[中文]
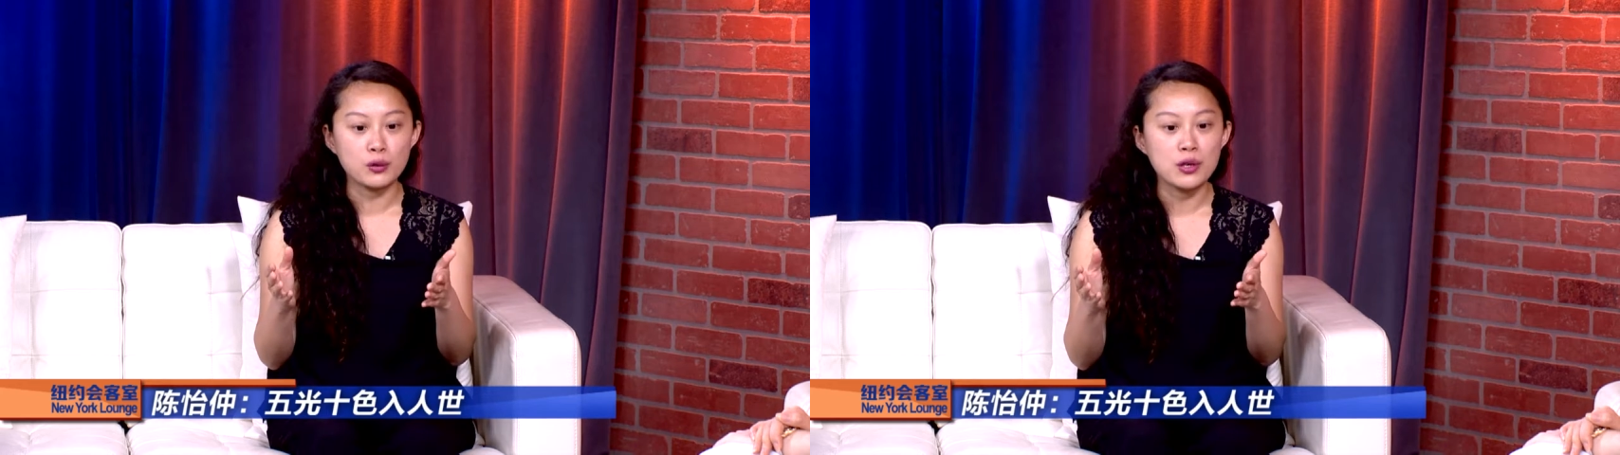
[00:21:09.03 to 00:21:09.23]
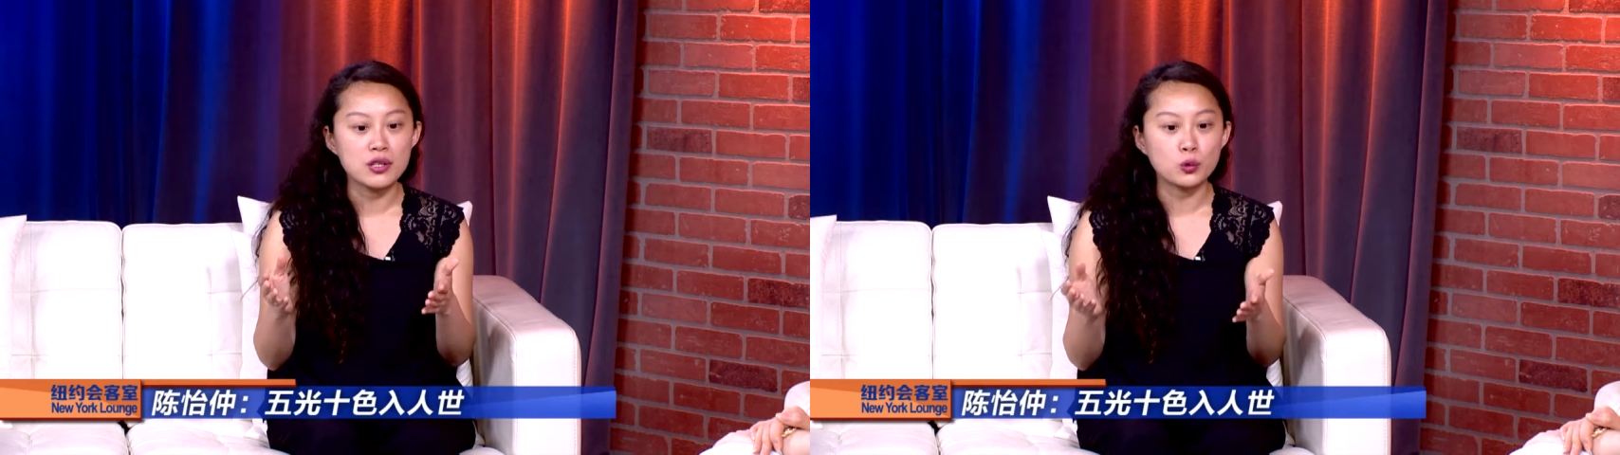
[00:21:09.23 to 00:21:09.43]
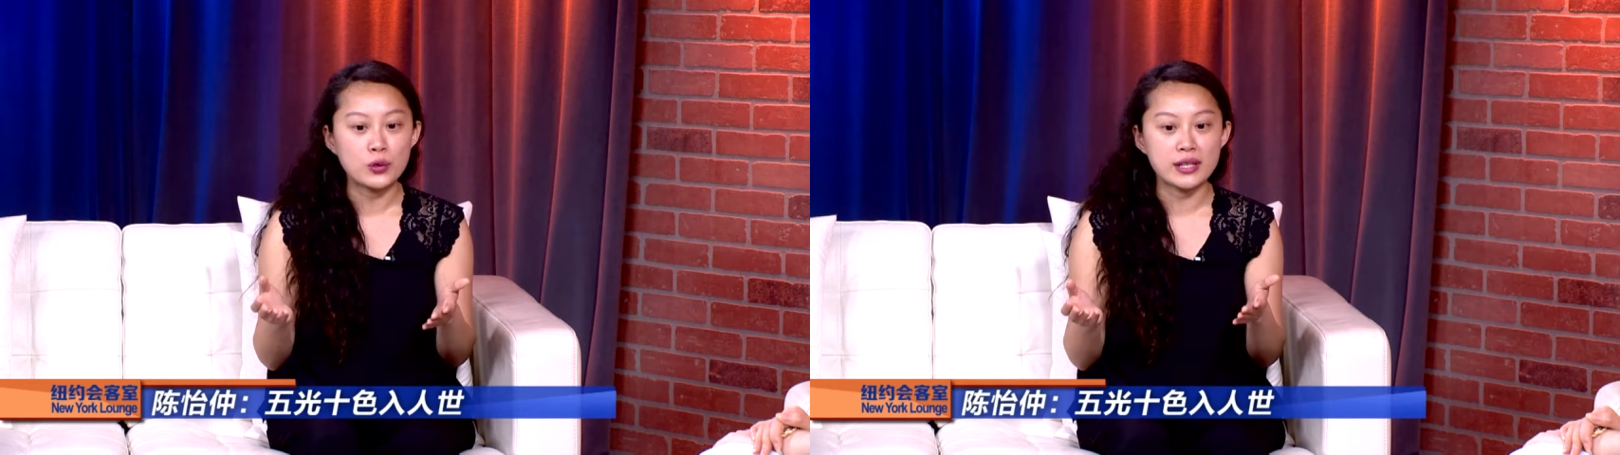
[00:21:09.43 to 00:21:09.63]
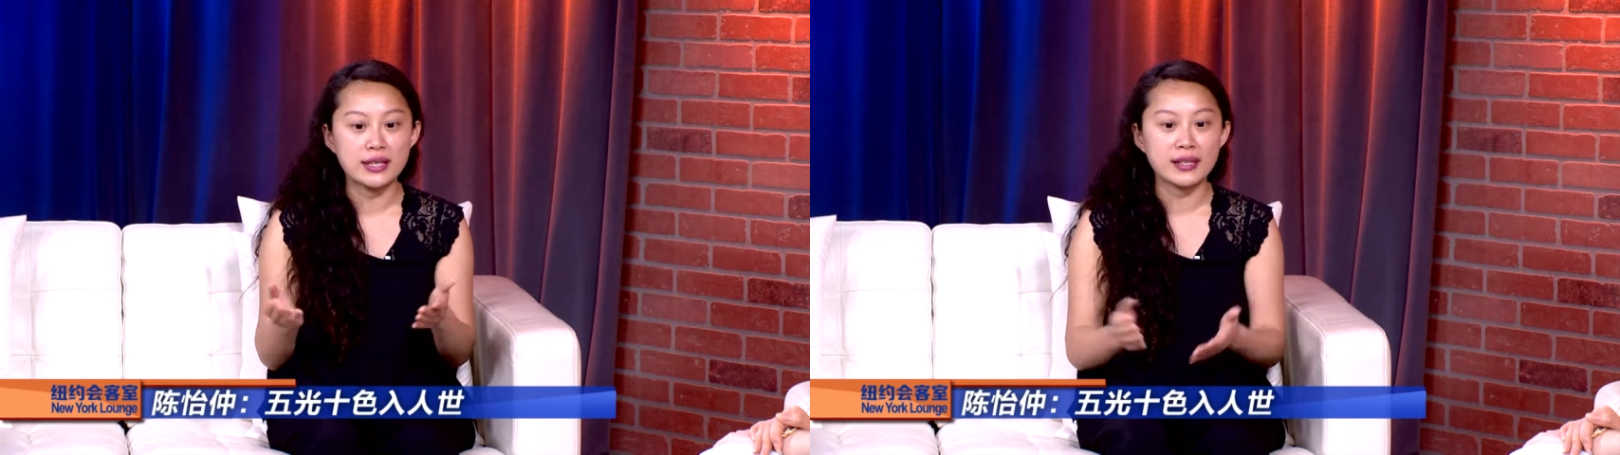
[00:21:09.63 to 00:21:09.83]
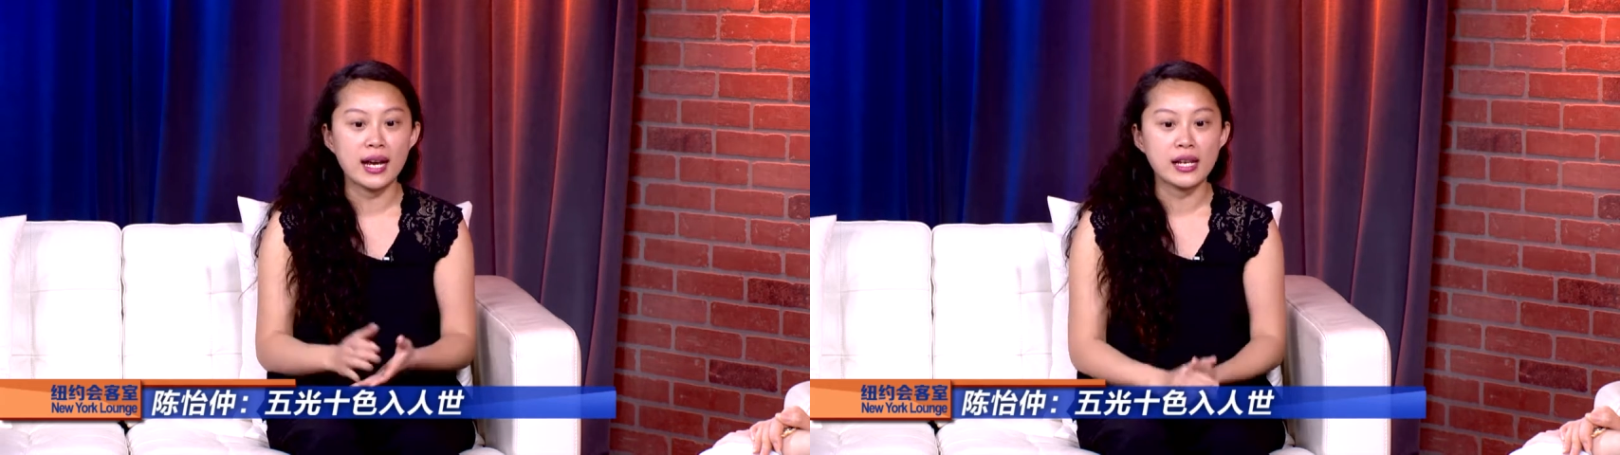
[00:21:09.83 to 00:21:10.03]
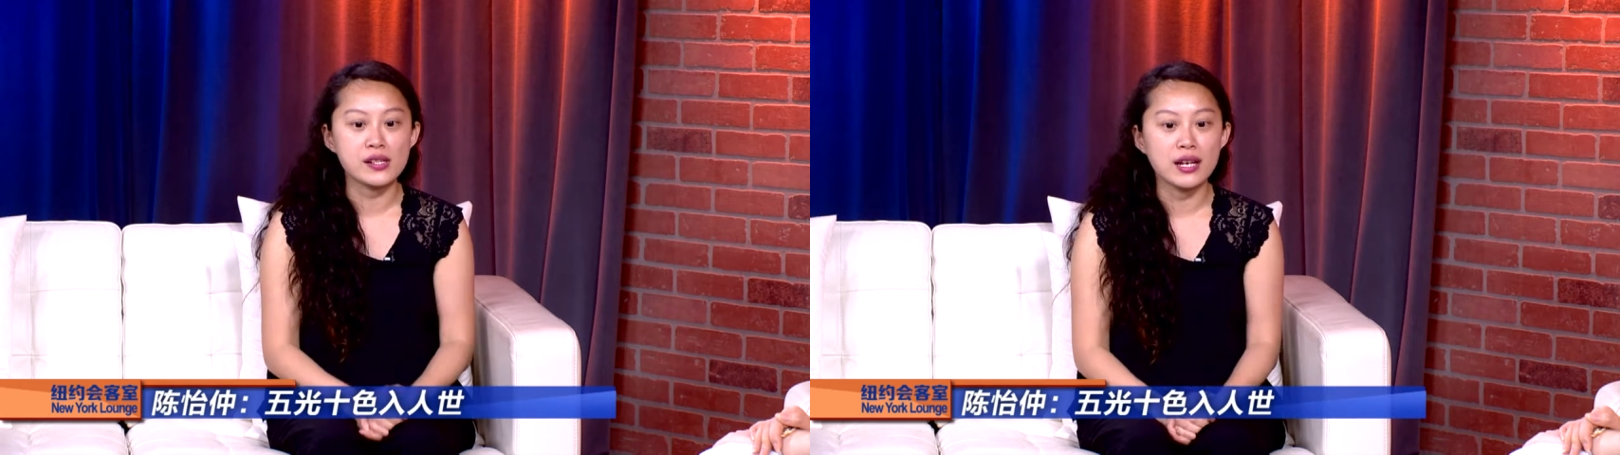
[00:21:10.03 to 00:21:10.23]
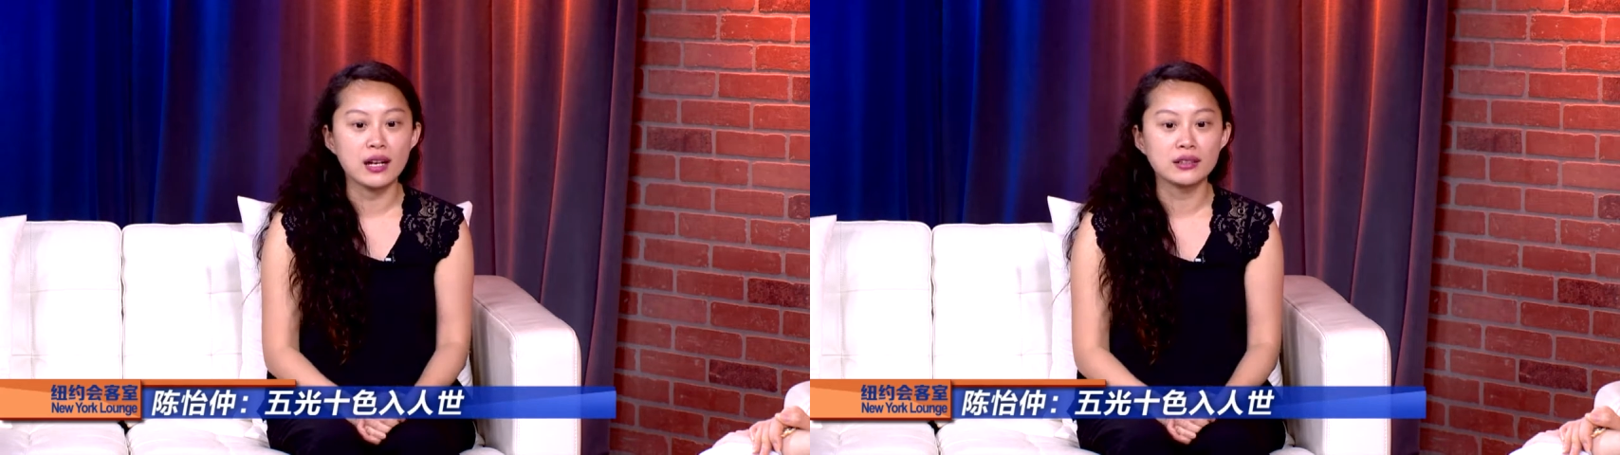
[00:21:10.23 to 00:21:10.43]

或者是舞者在台上，